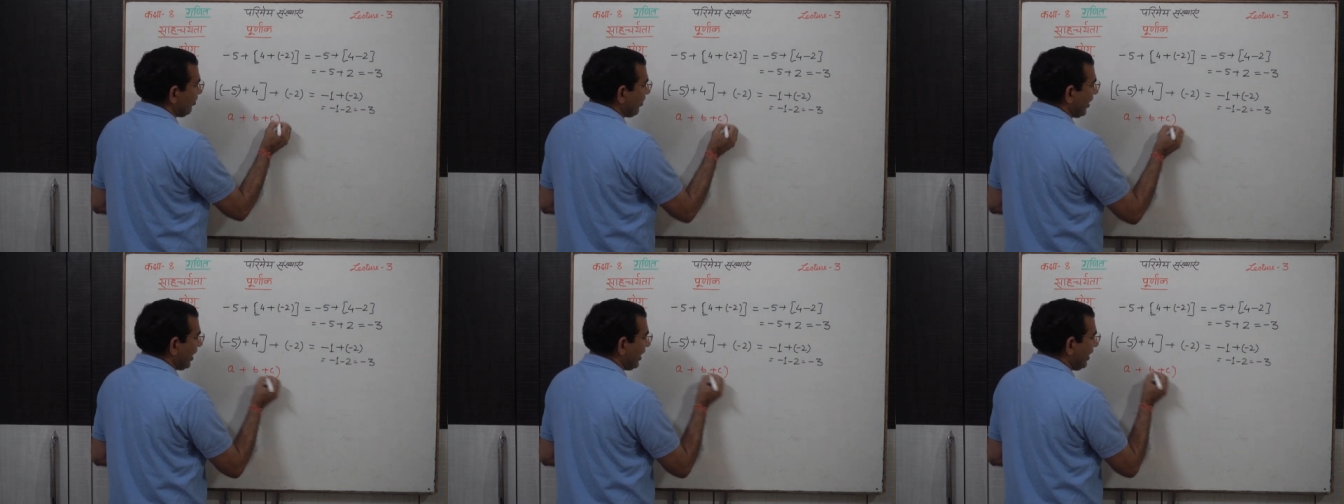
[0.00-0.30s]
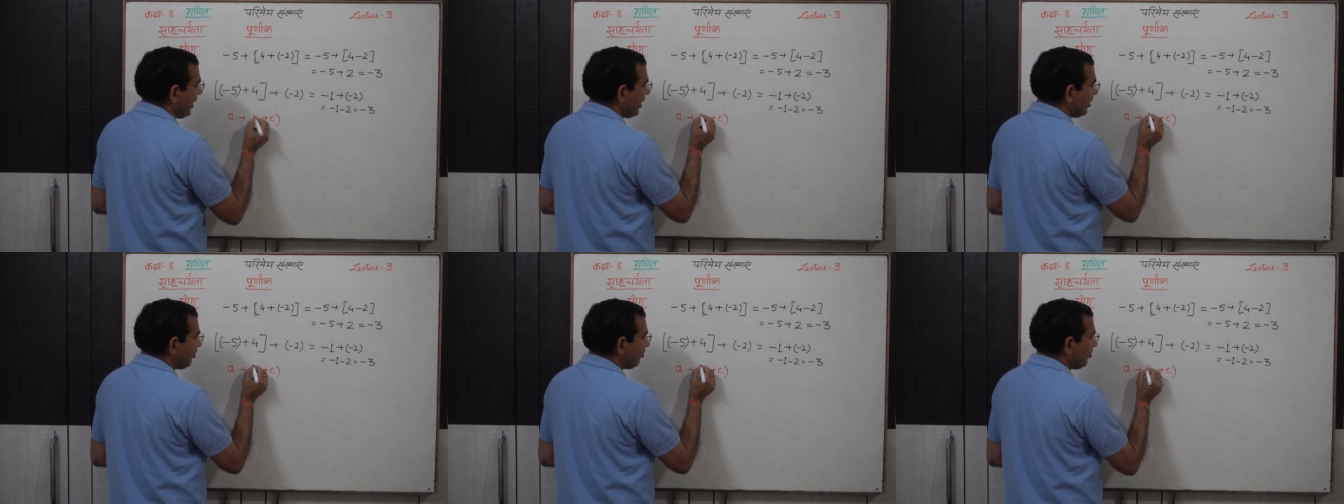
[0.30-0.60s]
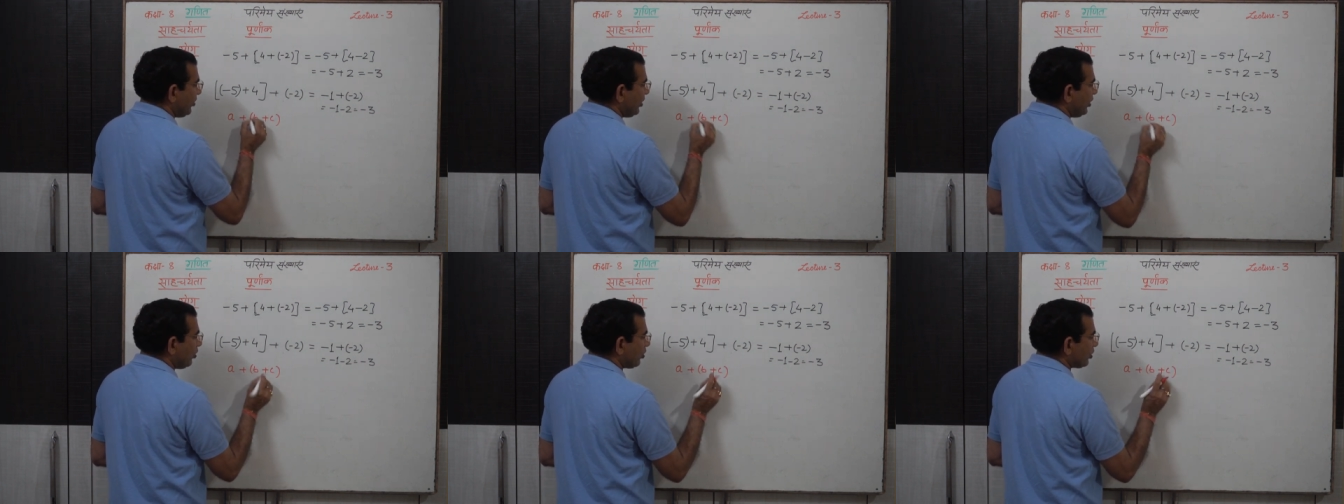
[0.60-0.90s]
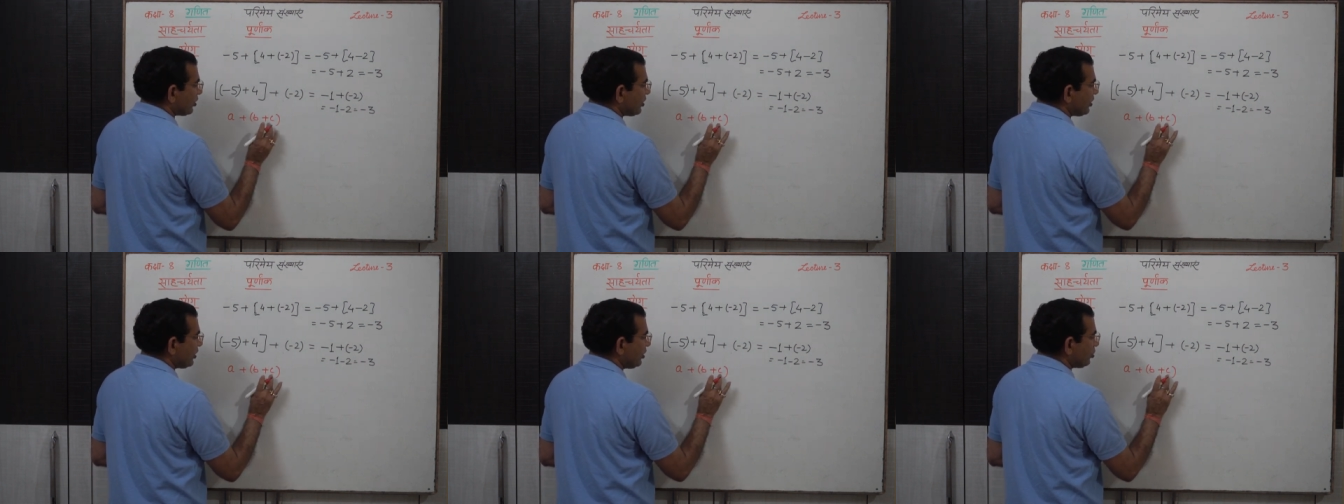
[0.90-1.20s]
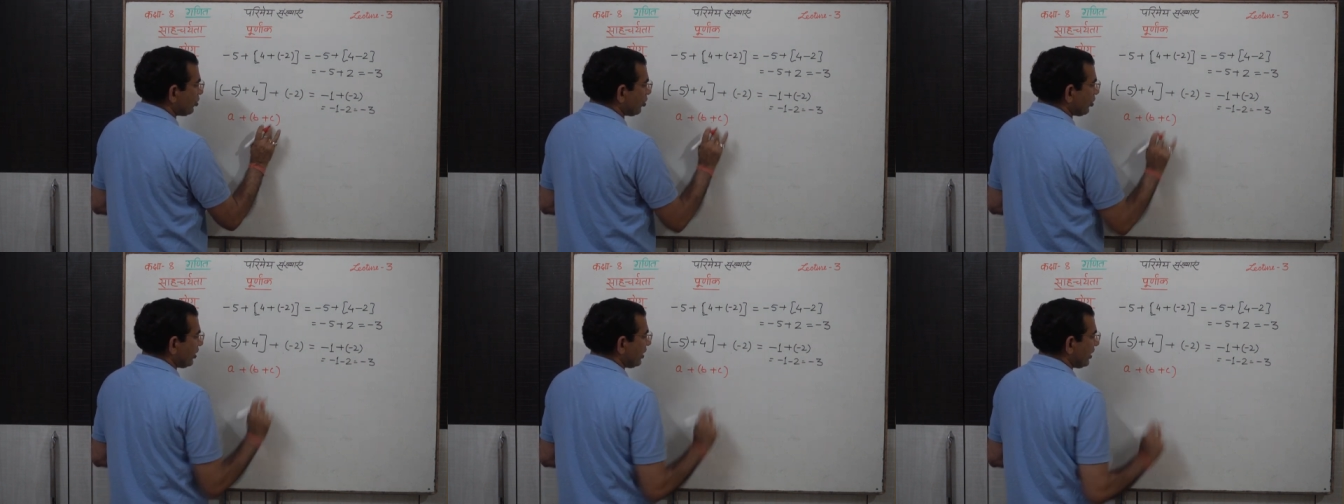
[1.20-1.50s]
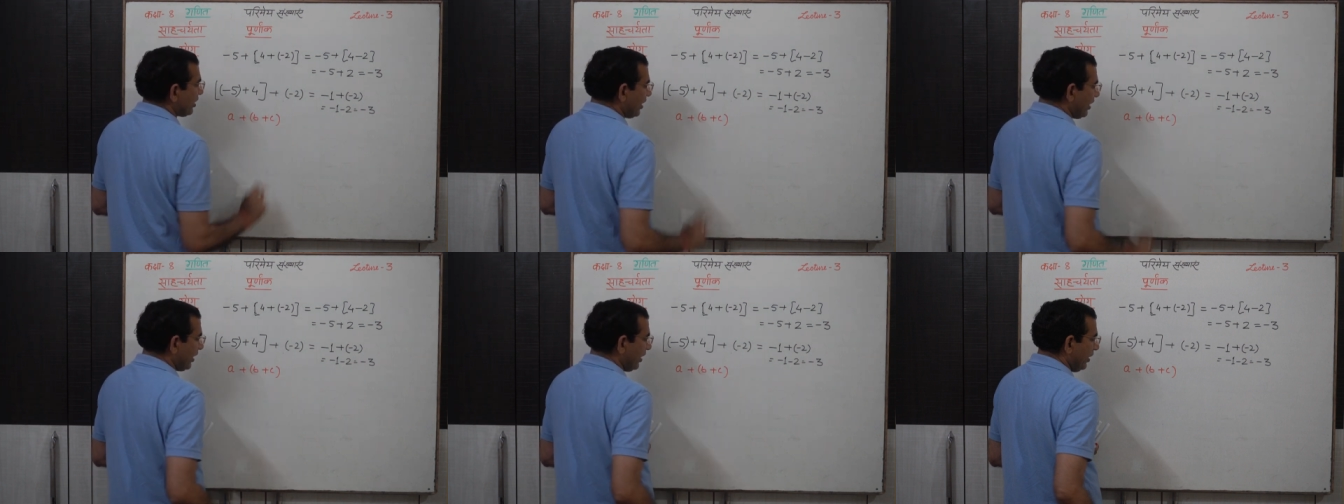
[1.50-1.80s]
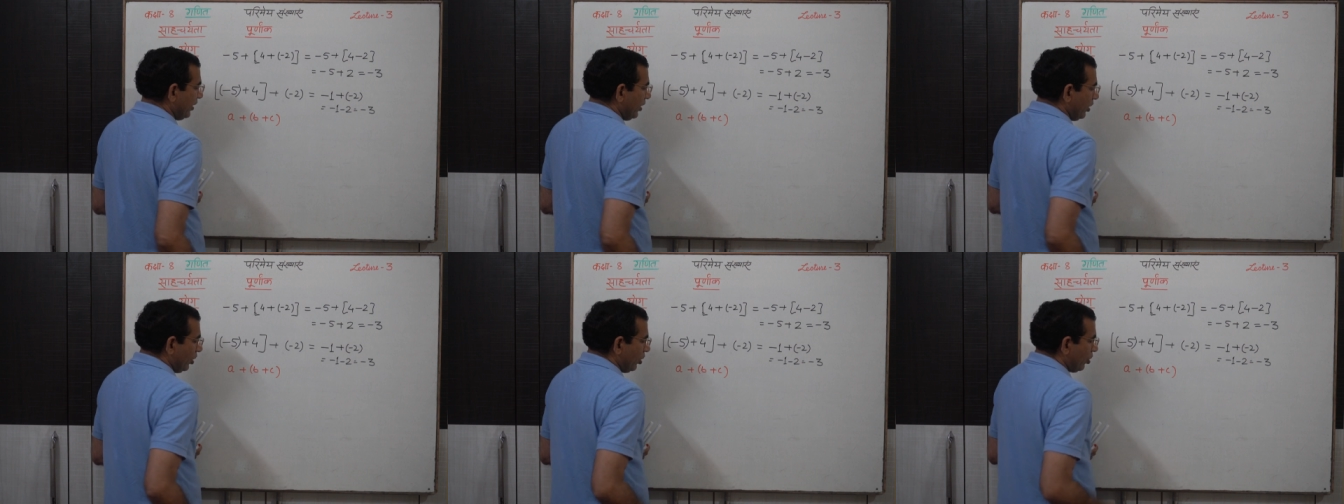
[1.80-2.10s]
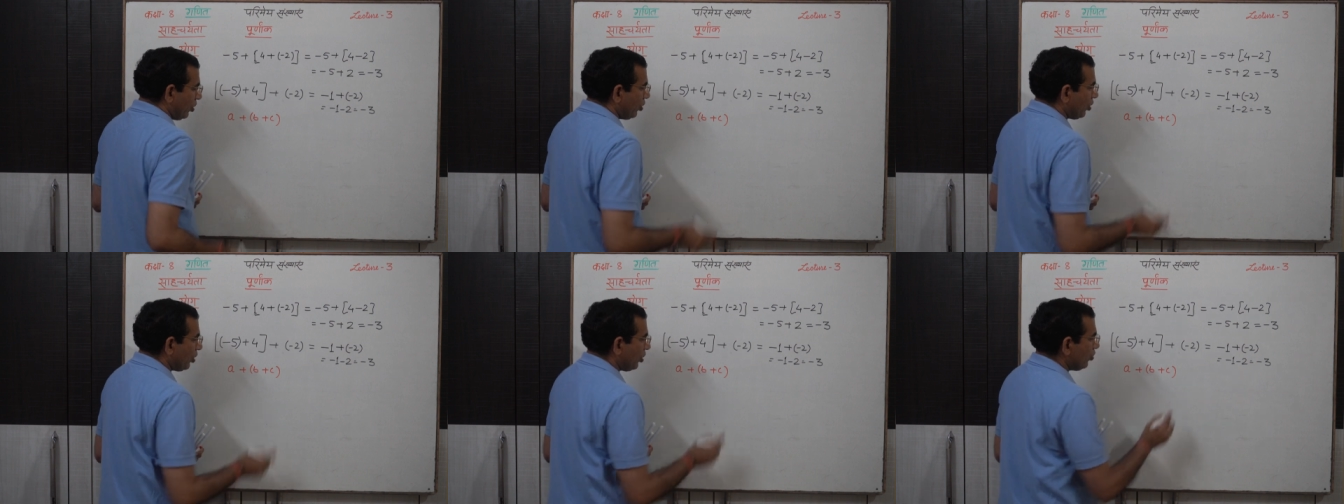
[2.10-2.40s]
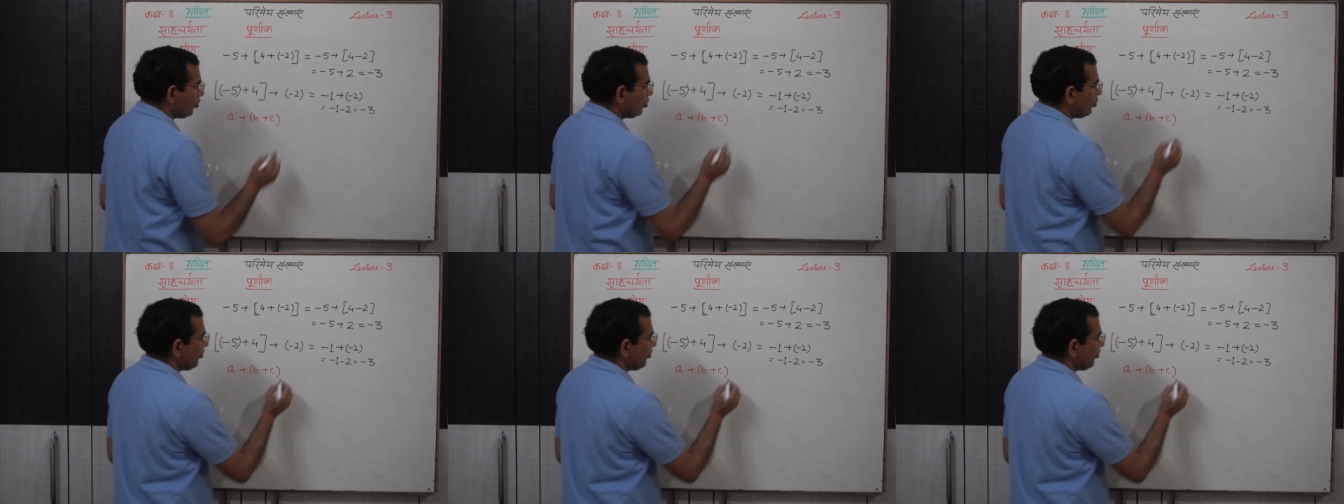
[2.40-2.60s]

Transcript: पहले हम बी और सी जोड़ देते हैं और